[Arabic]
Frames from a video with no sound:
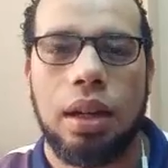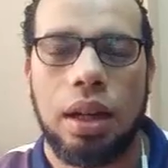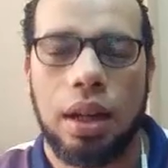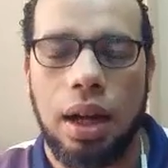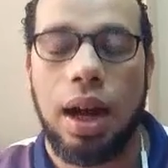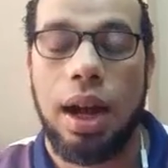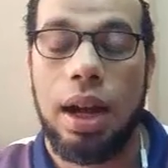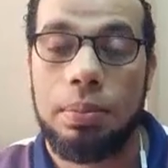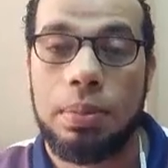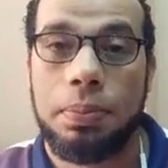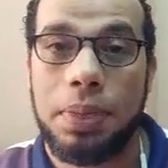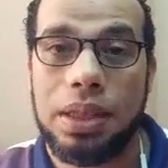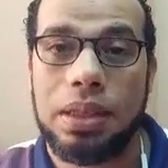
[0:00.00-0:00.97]
آه
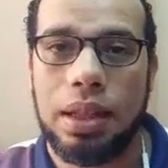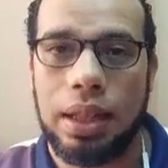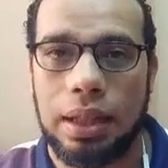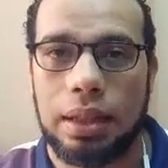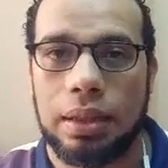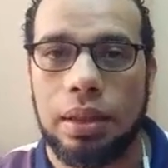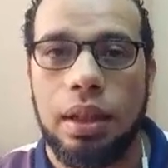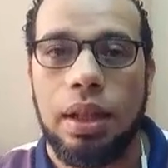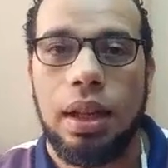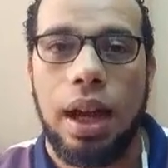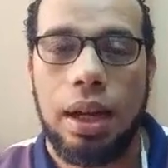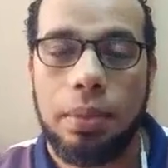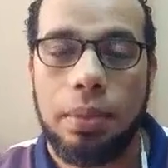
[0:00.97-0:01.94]
I'm a bit ill
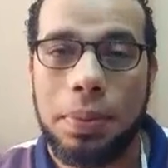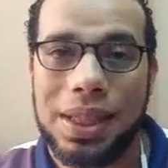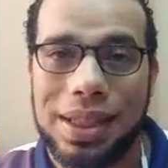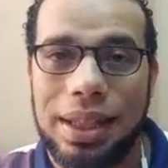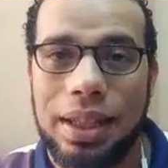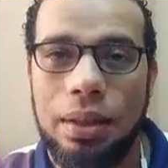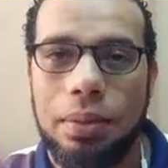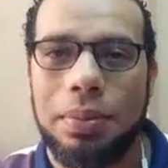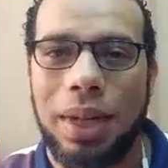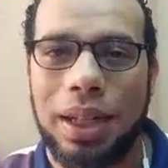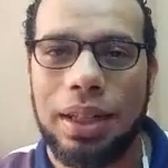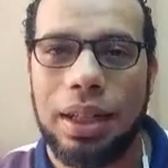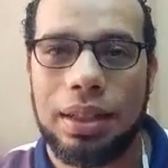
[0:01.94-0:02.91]
I'm a bit ill
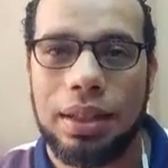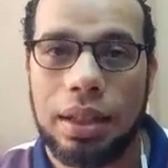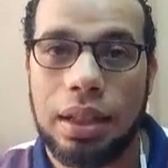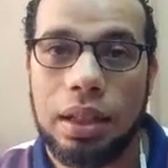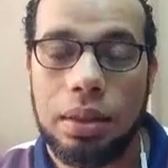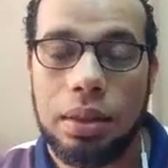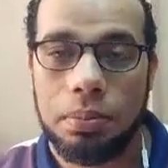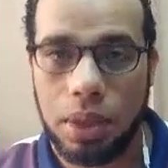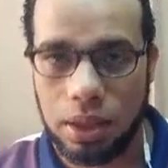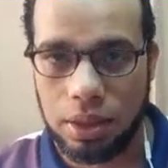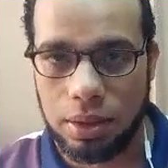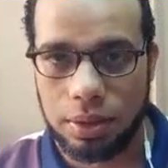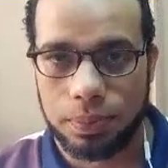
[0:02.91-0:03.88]
معناها إن أنا
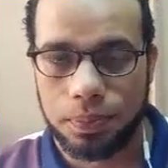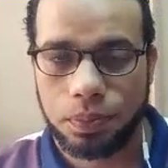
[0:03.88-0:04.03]
مريض